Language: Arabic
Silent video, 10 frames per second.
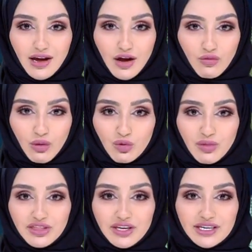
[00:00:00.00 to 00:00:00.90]

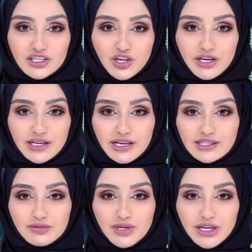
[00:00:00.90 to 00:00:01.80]
وممثلي
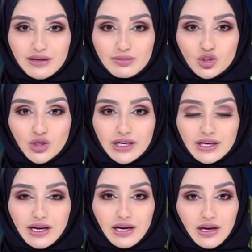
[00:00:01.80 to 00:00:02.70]
شركة بيئة
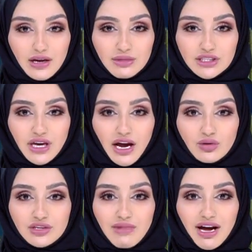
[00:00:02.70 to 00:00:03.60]
بالشارقة
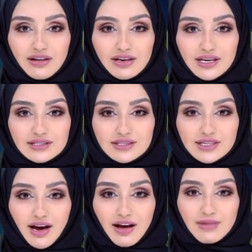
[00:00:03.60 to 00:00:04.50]
بالتعاون مع القيادة
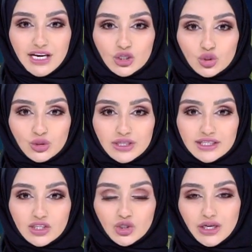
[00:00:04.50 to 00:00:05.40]
العامة لشرطة
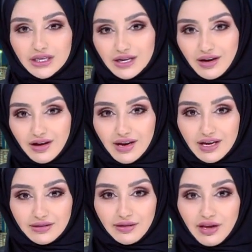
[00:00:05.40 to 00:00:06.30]
الشارقة
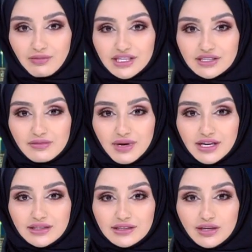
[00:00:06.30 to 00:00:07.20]
نظمت
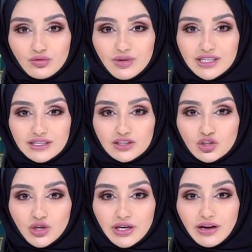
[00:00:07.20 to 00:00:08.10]
بلدية مدينة
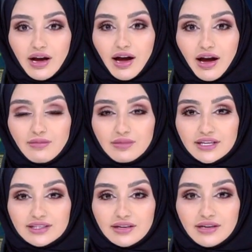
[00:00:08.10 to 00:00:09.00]
الشارقة حملة
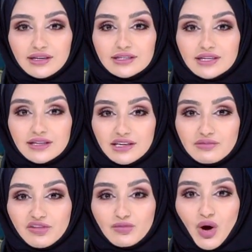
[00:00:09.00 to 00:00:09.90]

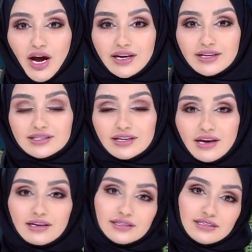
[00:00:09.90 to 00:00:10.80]
لتنظيف بحيرة
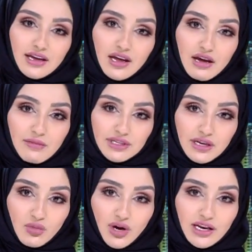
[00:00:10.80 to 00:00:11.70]
خالد من
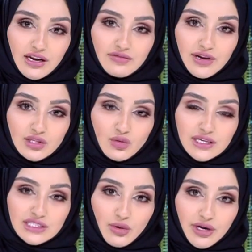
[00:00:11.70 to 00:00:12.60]
المخلفات
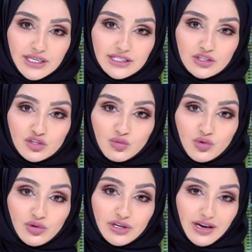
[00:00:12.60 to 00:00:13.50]
وتوعية الجمهور